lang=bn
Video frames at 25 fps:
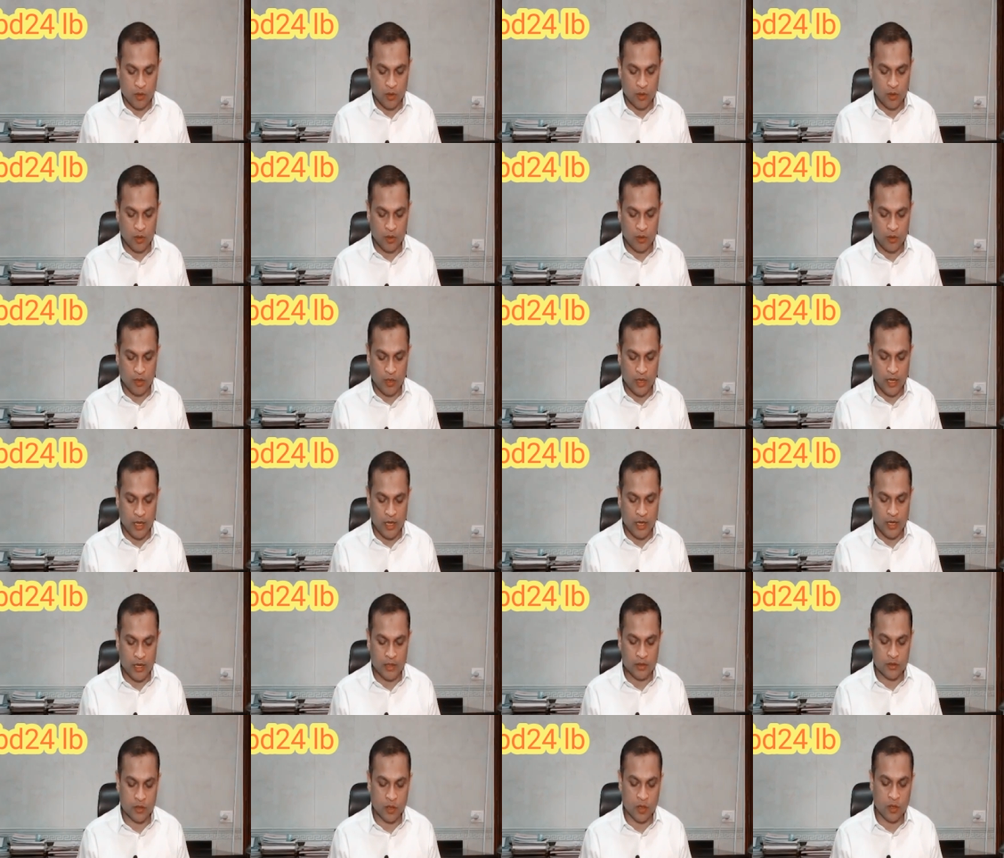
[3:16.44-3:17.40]
তো
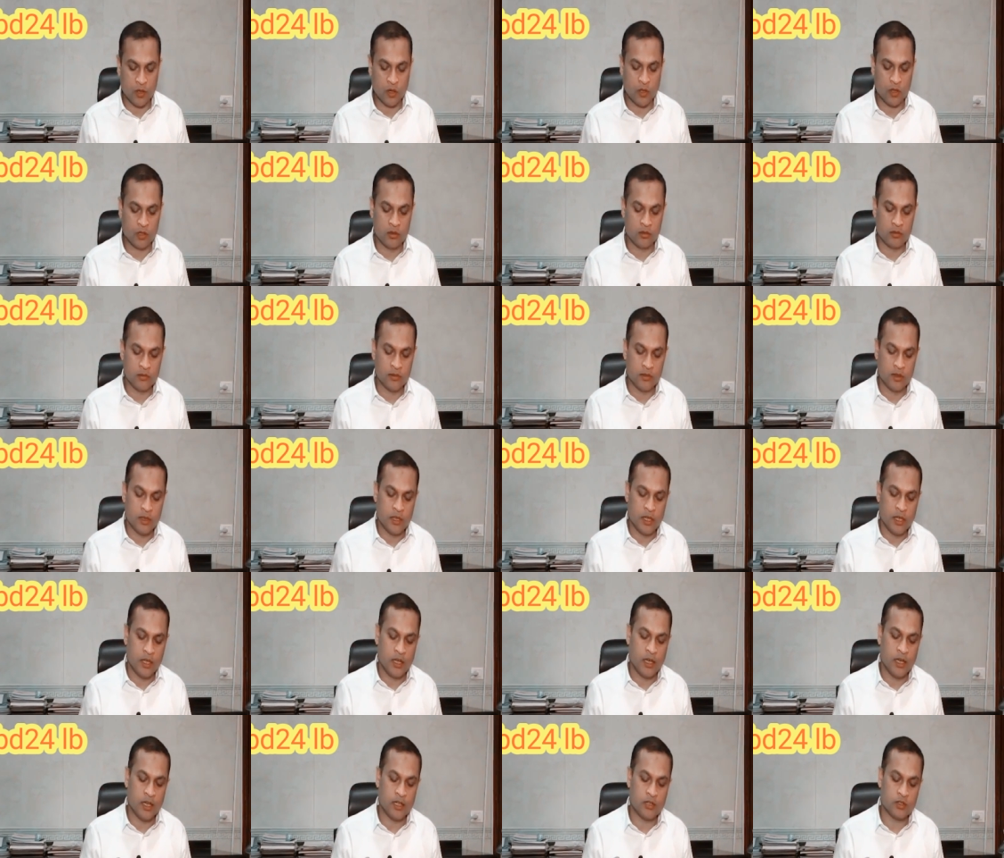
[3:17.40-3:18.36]
এই যখন
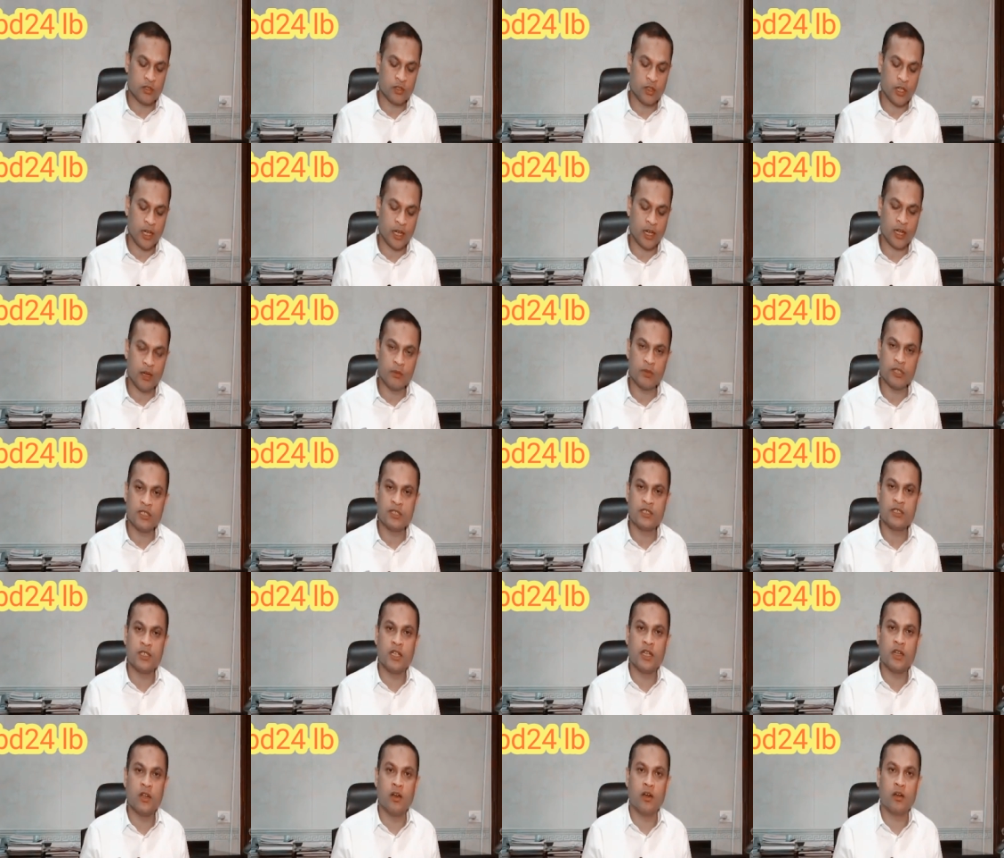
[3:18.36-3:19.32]
এই সারা
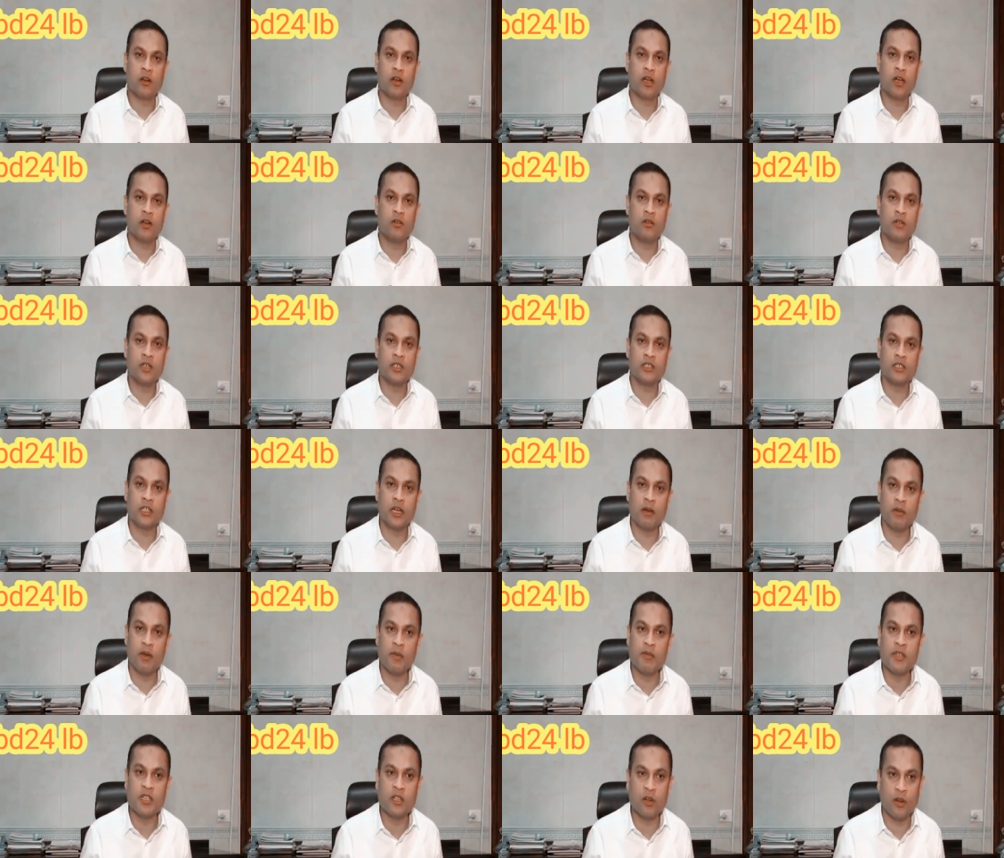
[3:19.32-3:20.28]
বিশ্বে লকডাউনটা
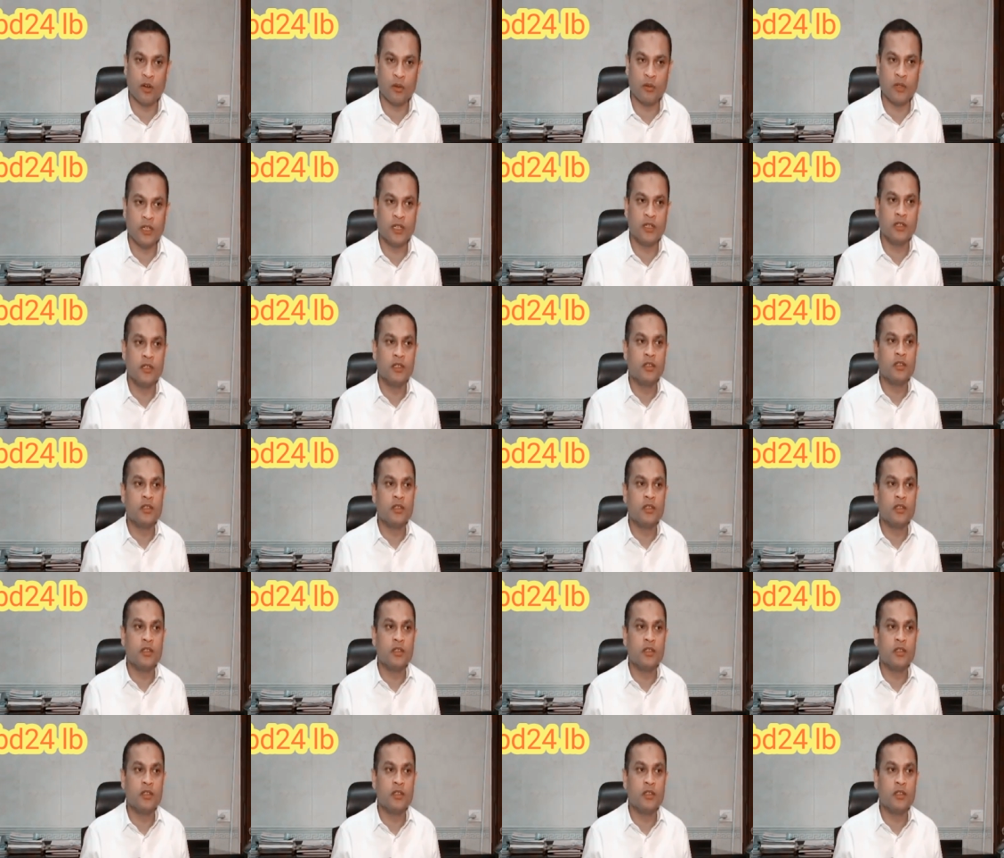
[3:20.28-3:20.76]
স্বাভাবিক হবে